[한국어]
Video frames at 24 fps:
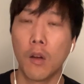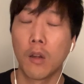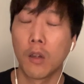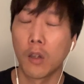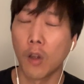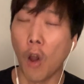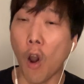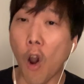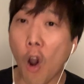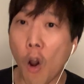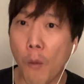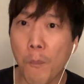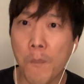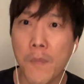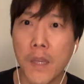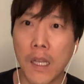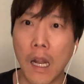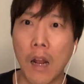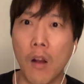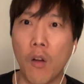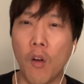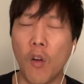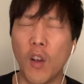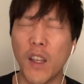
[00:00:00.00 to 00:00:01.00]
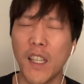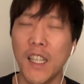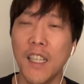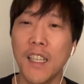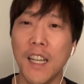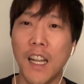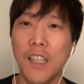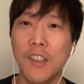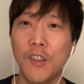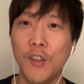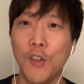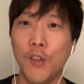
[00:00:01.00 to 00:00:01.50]
더 엄밀한 거.
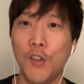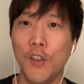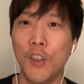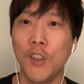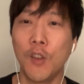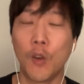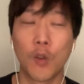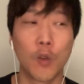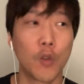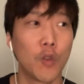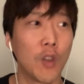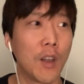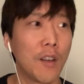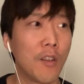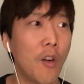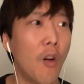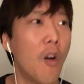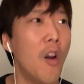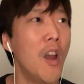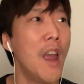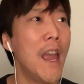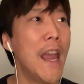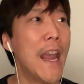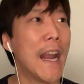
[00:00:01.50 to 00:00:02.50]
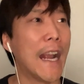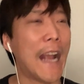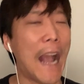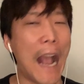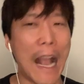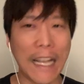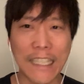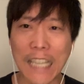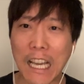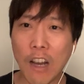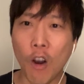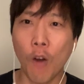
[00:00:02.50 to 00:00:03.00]
인간이 쓸 수 있는 언어 중에서
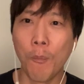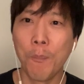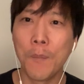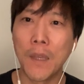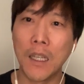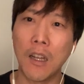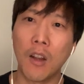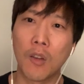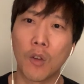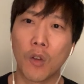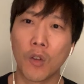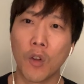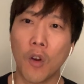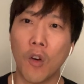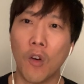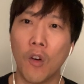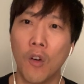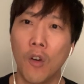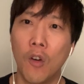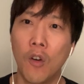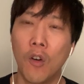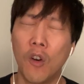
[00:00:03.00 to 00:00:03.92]
가장 엄밀한 언어